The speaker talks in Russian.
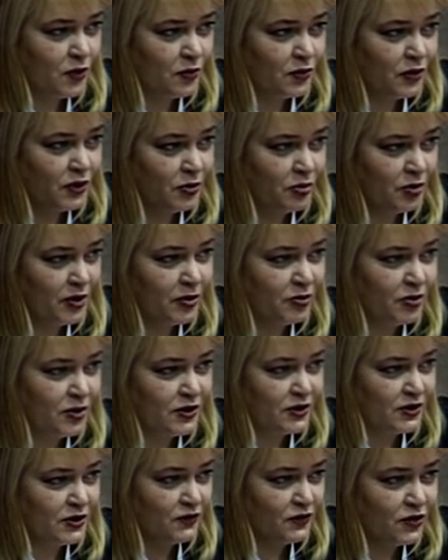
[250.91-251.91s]
и по
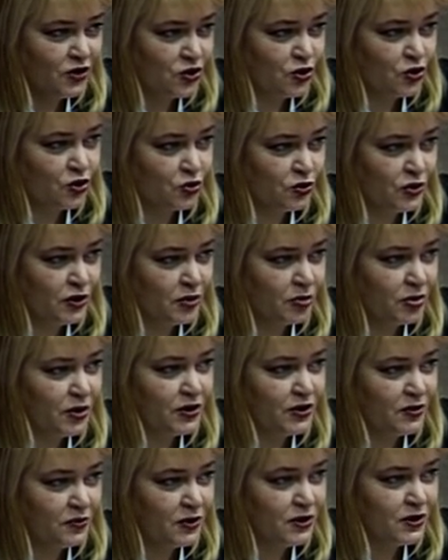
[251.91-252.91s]
оперативности, что
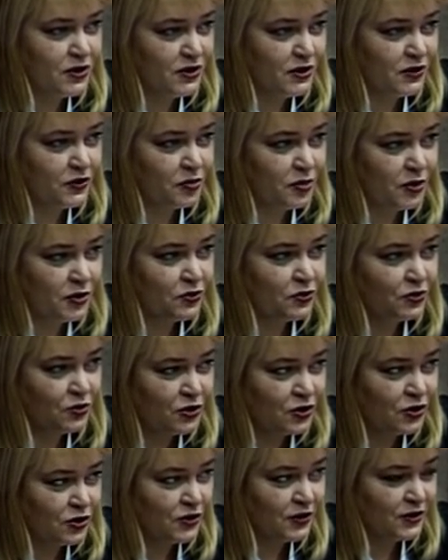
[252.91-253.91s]
необходимо делать в первую
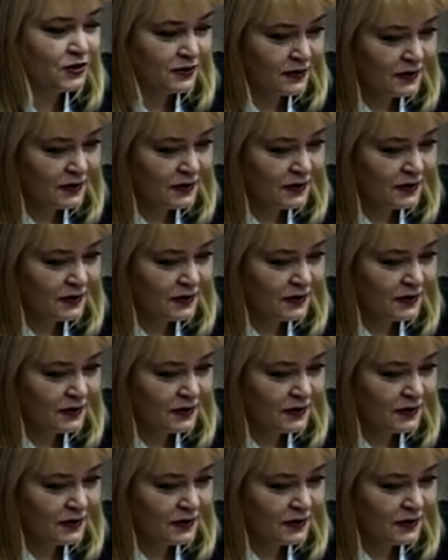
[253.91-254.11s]
очередь.